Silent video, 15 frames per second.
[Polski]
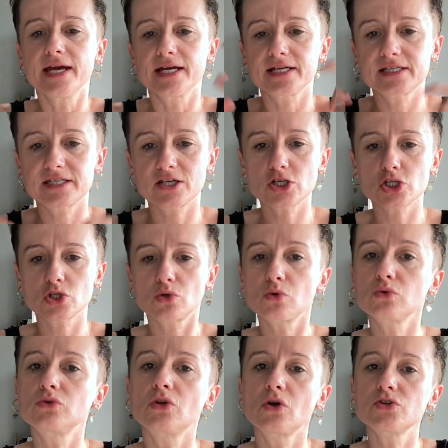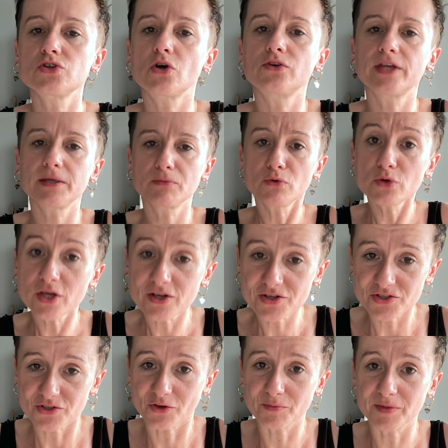Chcesz schudnąć, odejmujesz
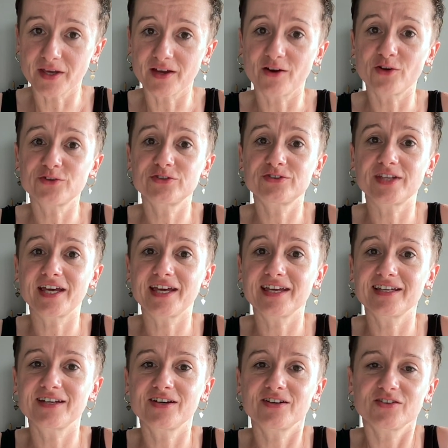sobie od tej